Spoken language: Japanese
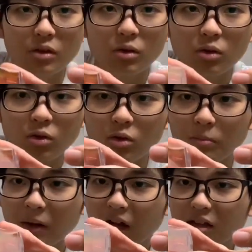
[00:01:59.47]
こう、
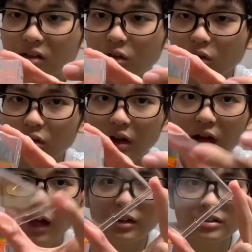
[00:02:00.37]
パカッと
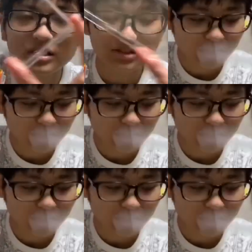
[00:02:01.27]
開くんですよね。